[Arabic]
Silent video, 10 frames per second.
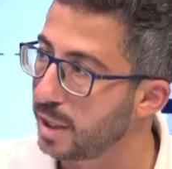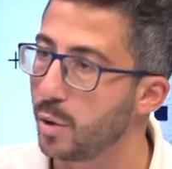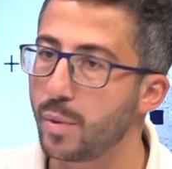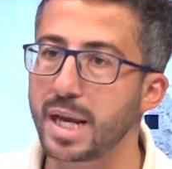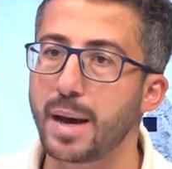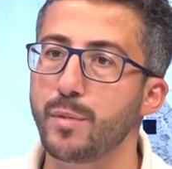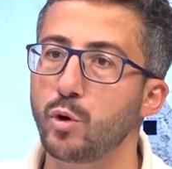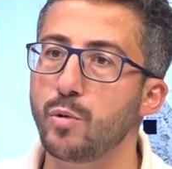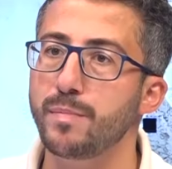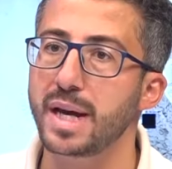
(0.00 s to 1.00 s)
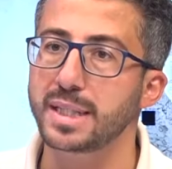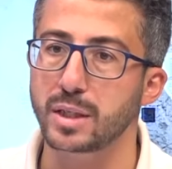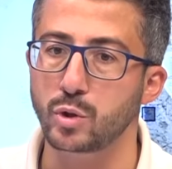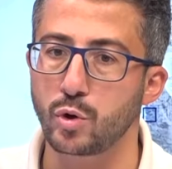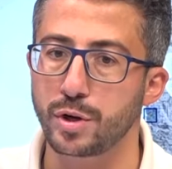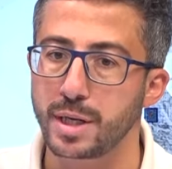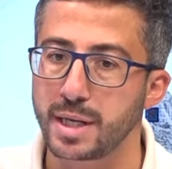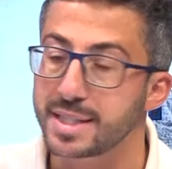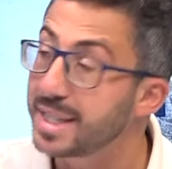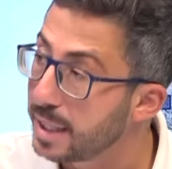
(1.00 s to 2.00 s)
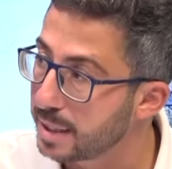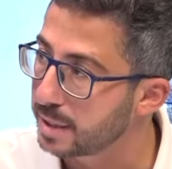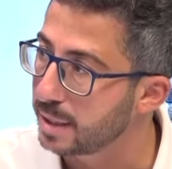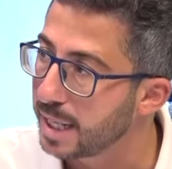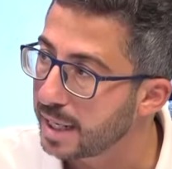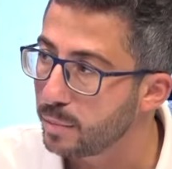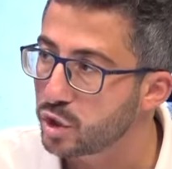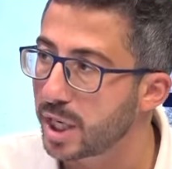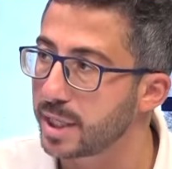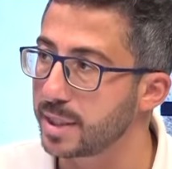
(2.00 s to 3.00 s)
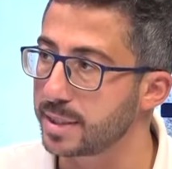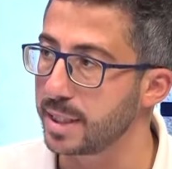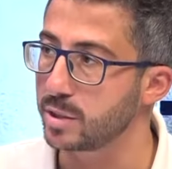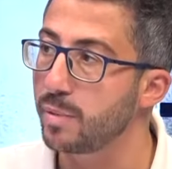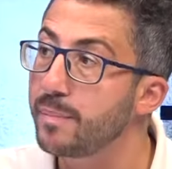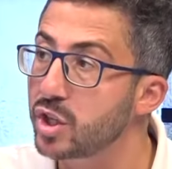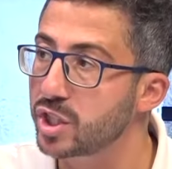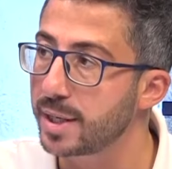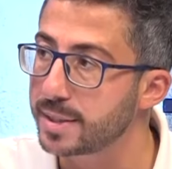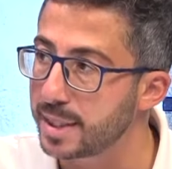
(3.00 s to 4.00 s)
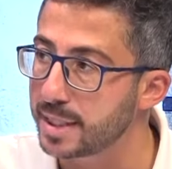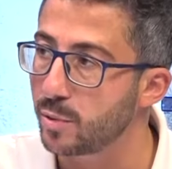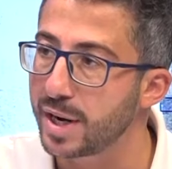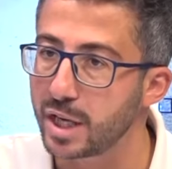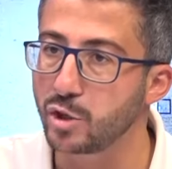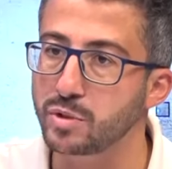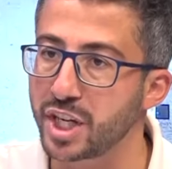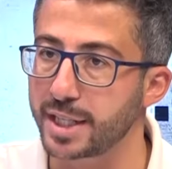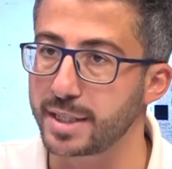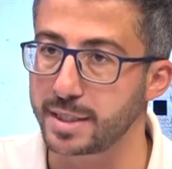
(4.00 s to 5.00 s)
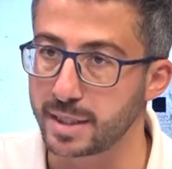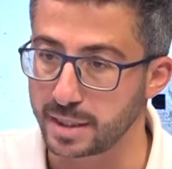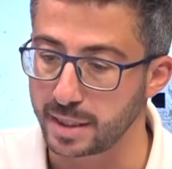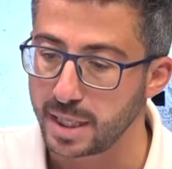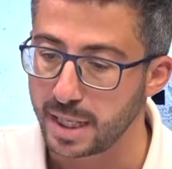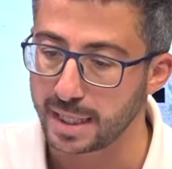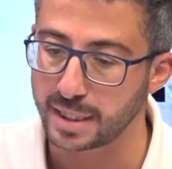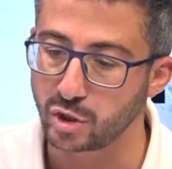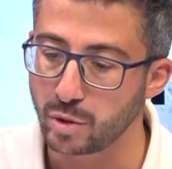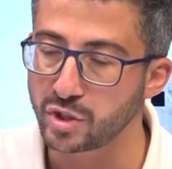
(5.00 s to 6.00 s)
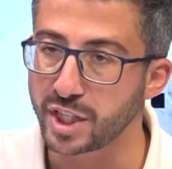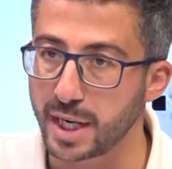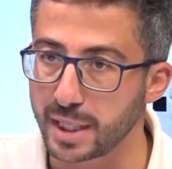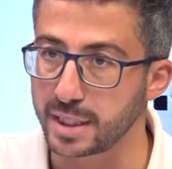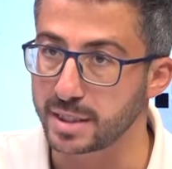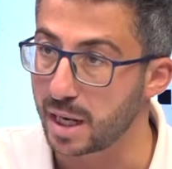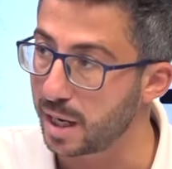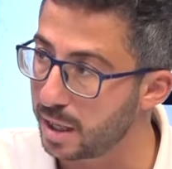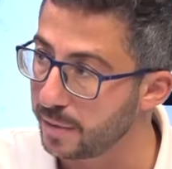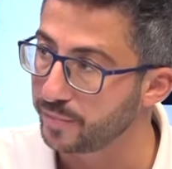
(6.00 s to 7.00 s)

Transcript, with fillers: ولا عم نقوم باي دور سياسي نحن مش شغلتنا سياسي وما بنشتغل سياسي ولا اليوم جاي احكي سياسي انا اليوم جاي احكي صحه